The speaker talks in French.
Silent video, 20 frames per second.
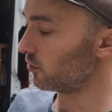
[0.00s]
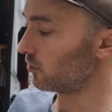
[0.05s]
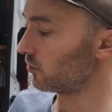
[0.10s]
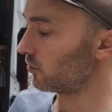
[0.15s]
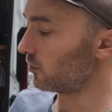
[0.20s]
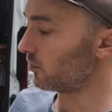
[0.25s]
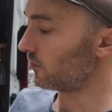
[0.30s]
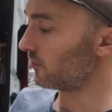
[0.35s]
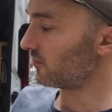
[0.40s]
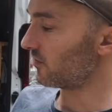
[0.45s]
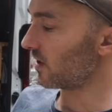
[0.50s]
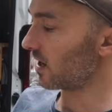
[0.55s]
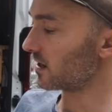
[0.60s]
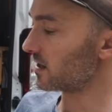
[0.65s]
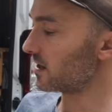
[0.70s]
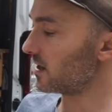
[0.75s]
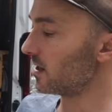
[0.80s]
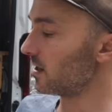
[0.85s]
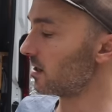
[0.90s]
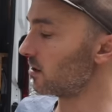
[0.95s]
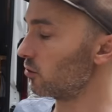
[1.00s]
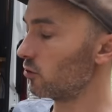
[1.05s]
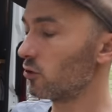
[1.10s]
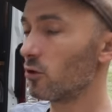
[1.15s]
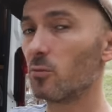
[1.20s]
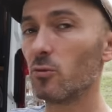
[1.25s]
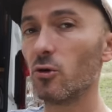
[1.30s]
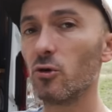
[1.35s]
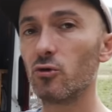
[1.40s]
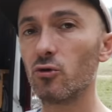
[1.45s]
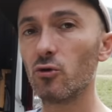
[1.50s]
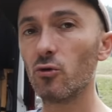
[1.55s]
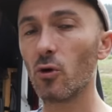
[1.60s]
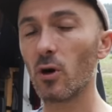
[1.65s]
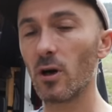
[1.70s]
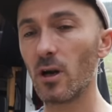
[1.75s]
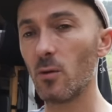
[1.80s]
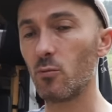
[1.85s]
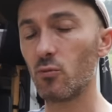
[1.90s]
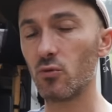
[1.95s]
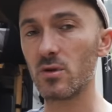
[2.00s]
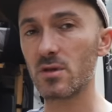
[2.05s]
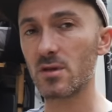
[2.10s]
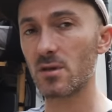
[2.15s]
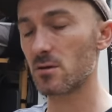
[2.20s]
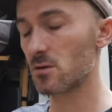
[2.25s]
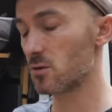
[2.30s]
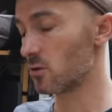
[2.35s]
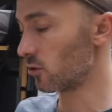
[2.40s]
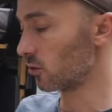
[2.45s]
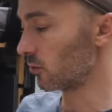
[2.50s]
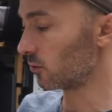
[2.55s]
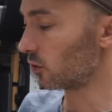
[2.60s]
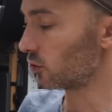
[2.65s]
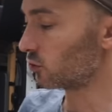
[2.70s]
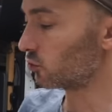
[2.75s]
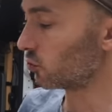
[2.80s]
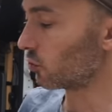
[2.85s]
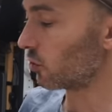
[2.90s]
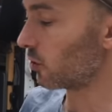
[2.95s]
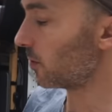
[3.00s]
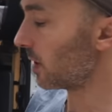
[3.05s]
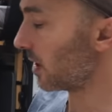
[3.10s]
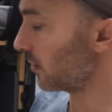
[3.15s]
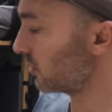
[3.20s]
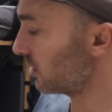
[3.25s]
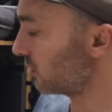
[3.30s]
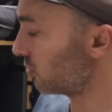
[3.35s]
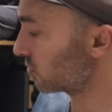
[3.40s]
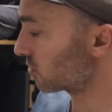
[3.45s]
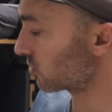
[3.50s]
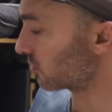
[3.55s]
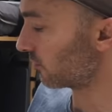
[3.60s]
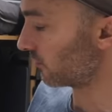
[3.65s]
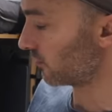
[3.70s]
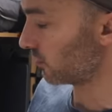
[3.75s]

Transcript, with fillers: de varier le nombre de tours et la puissance, le nombre de tours par minute qu'on